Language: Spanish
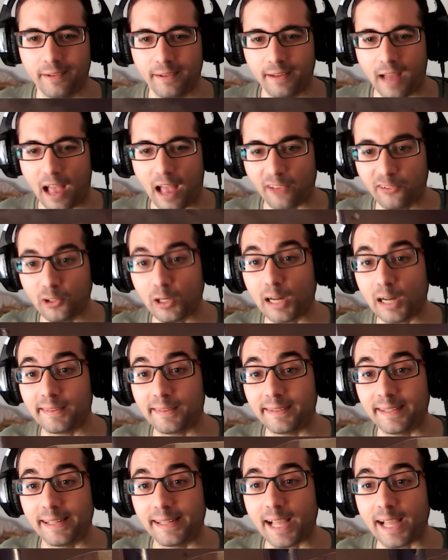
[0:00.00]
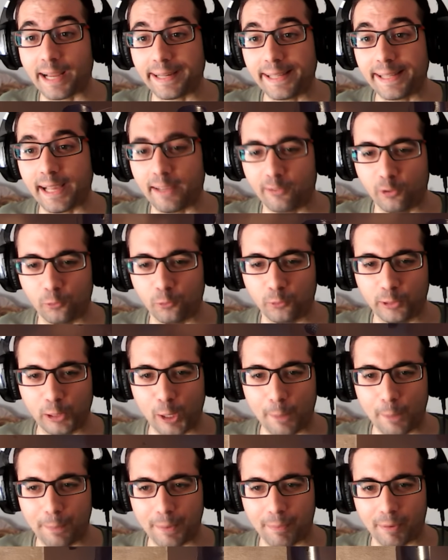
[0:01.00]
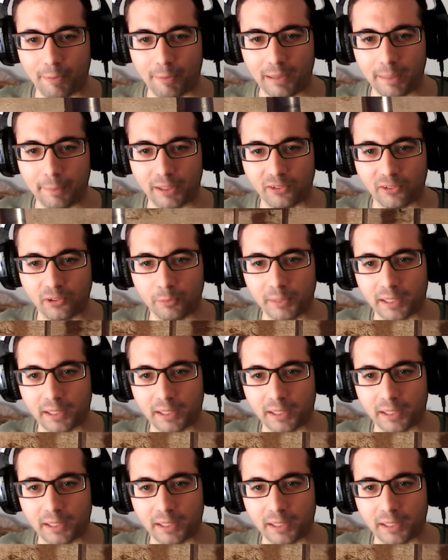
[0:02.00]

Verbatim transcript: Ha sido la artillería Creía que ha sido un tiro de pipa, ¿vale? Pero ha sido mi